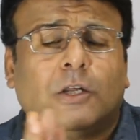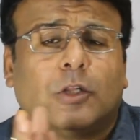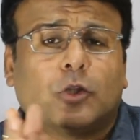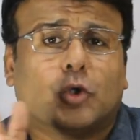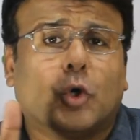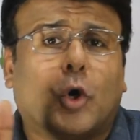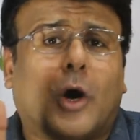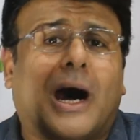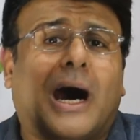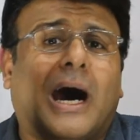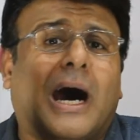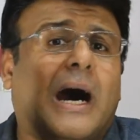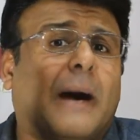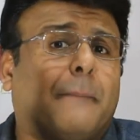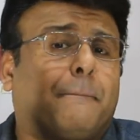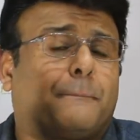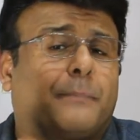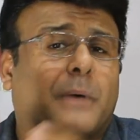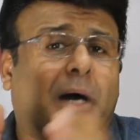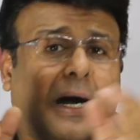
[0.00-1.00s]
तो
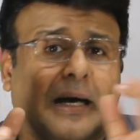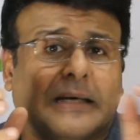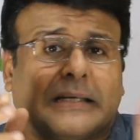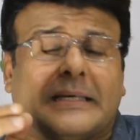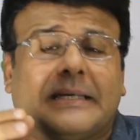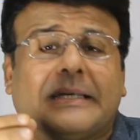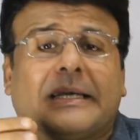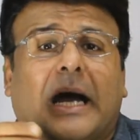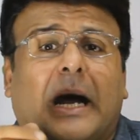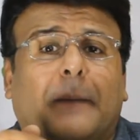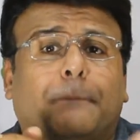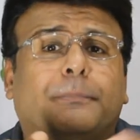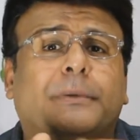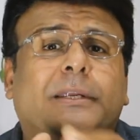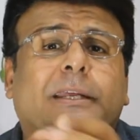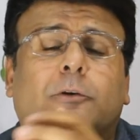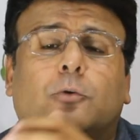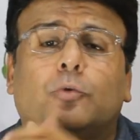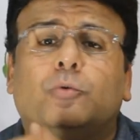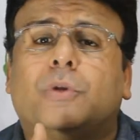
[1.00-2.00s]
आप अगर
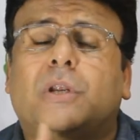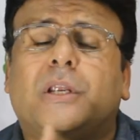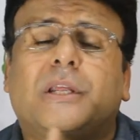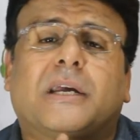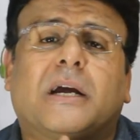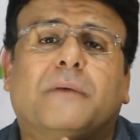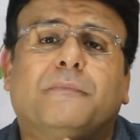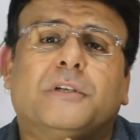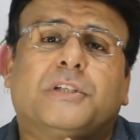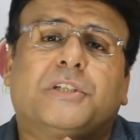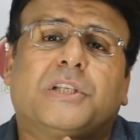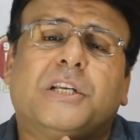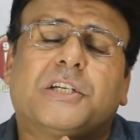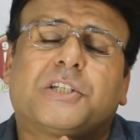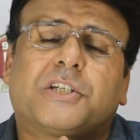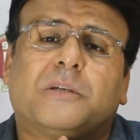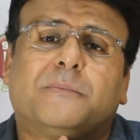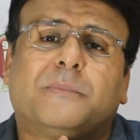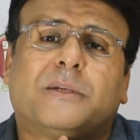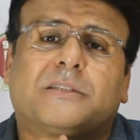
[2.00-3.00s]
अपनी कुंडली का
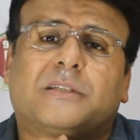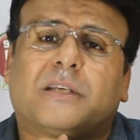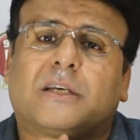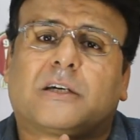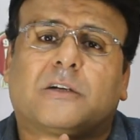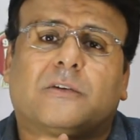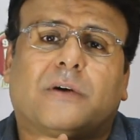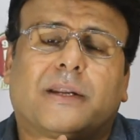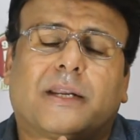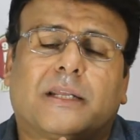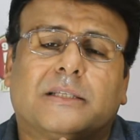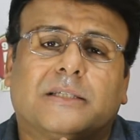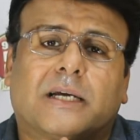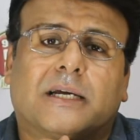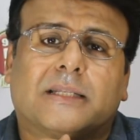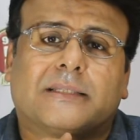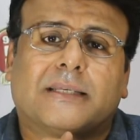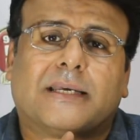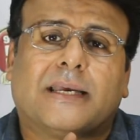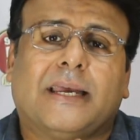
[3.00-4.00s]
विश्लेषण मेरे से करवाना
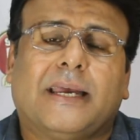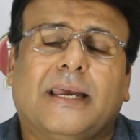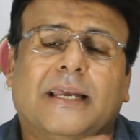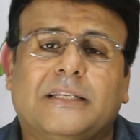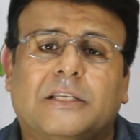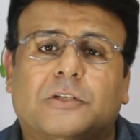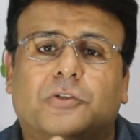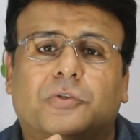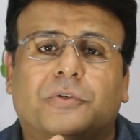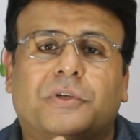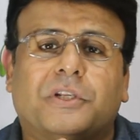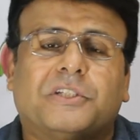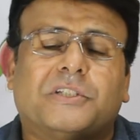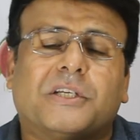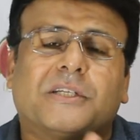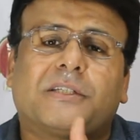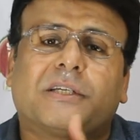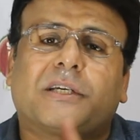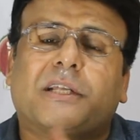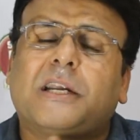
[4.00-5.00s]
चाहते हैं ये जो
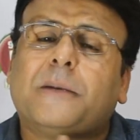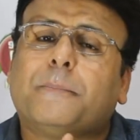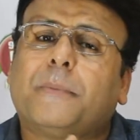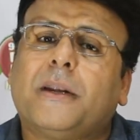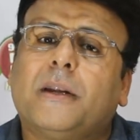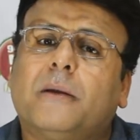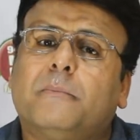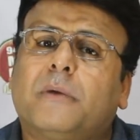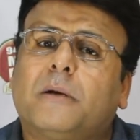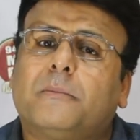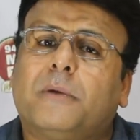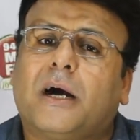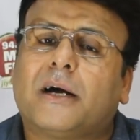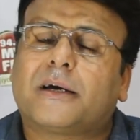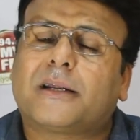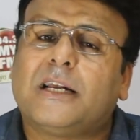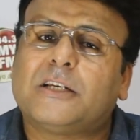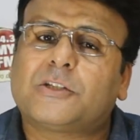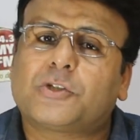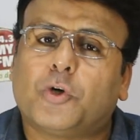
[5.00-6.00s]
नीचे स्क्रीन पर नंबर
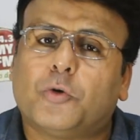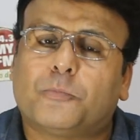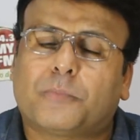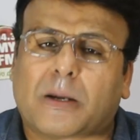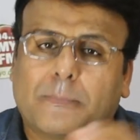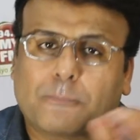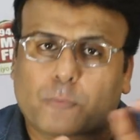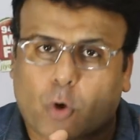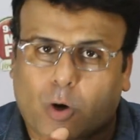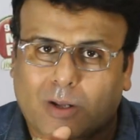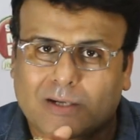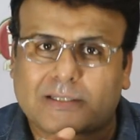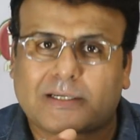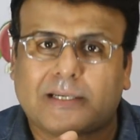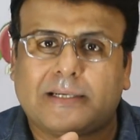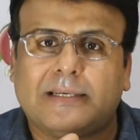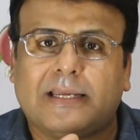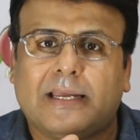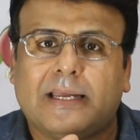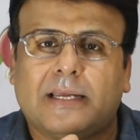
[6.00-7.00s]
भाग रहा है इसके ऊपर आप कॉल
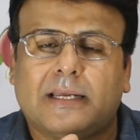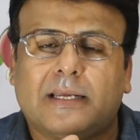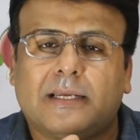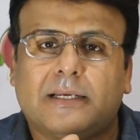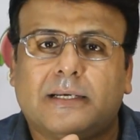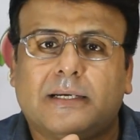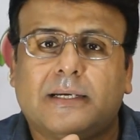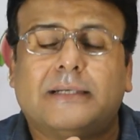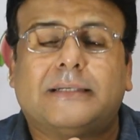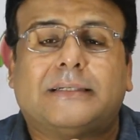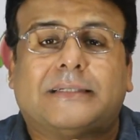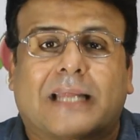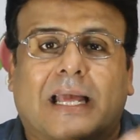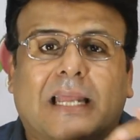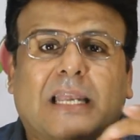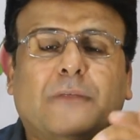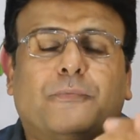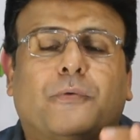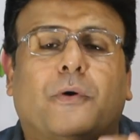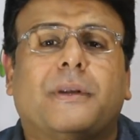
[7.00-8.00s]
करिए
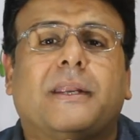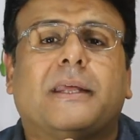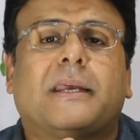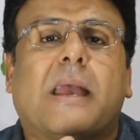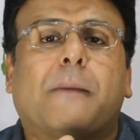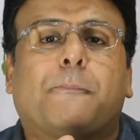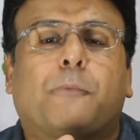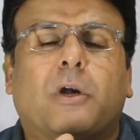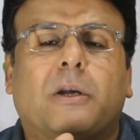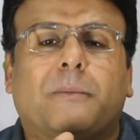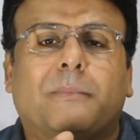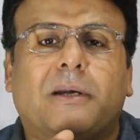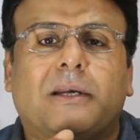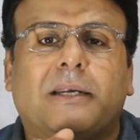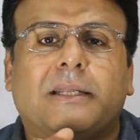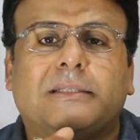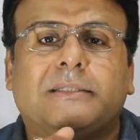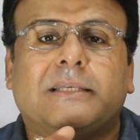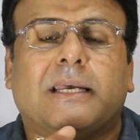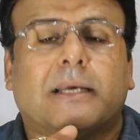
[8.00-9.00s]
टेलीफोनिक अपॉइंटमेंट
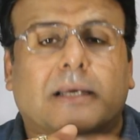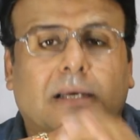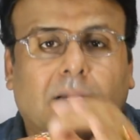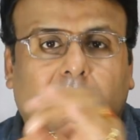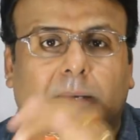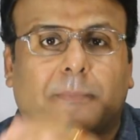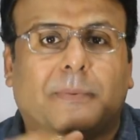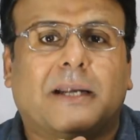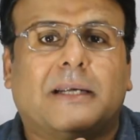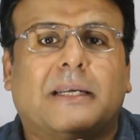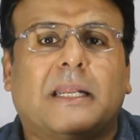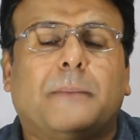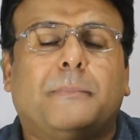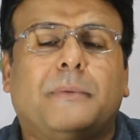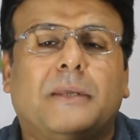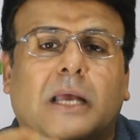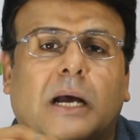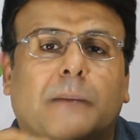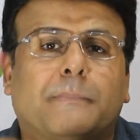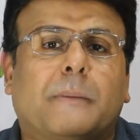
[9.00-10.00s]
लीजिए घर बैठे
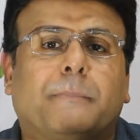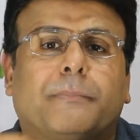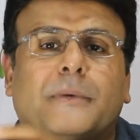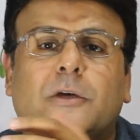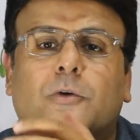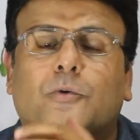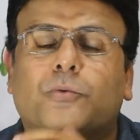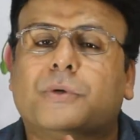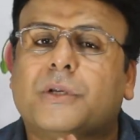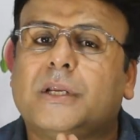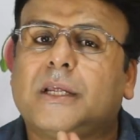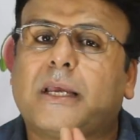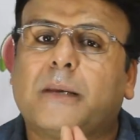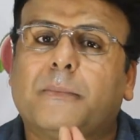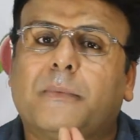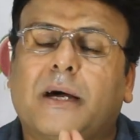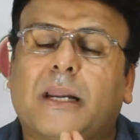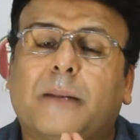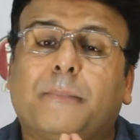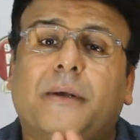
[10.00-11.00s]
भी आप अपनी कुंडली के
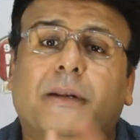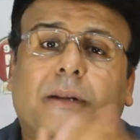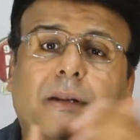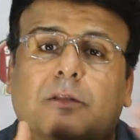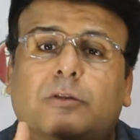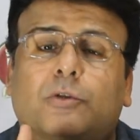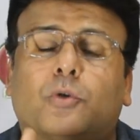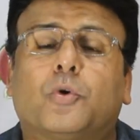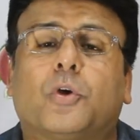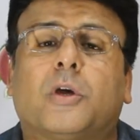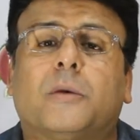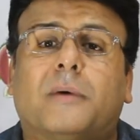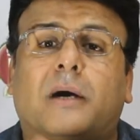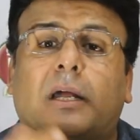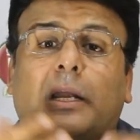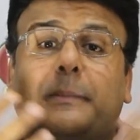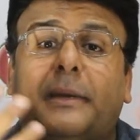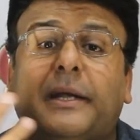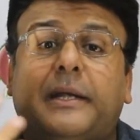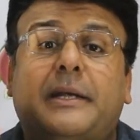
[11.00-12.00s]
बारे में रत्नों के
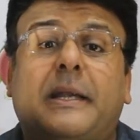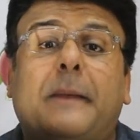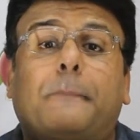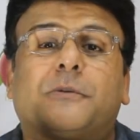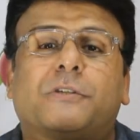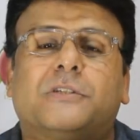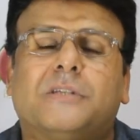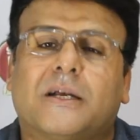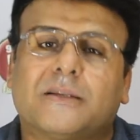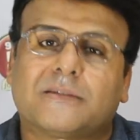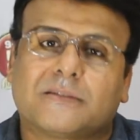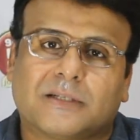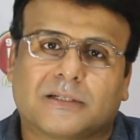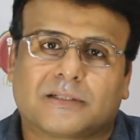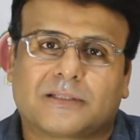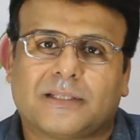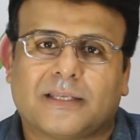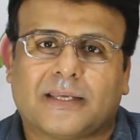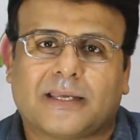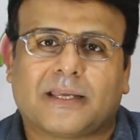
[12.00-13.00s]
बारे में टिप्स जान
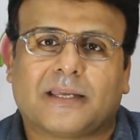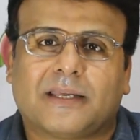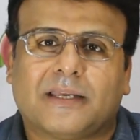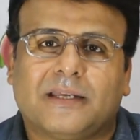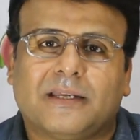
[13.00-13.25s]
सकते हैं